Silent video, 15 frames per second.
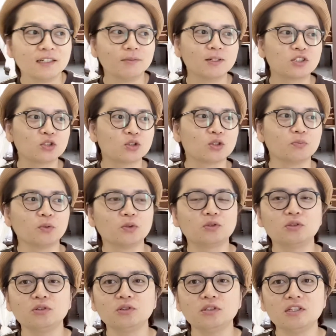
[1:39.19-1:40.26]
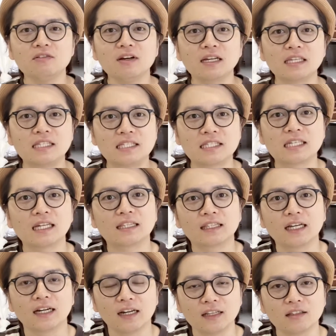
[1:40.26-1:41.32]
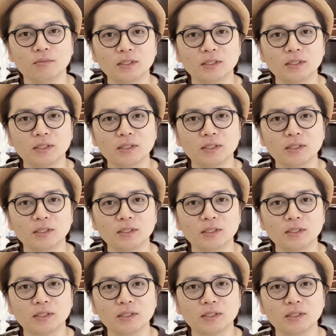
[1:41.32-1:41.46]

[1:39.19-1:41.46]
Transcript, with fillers: まあ、ちょっと僕にはきつかったかな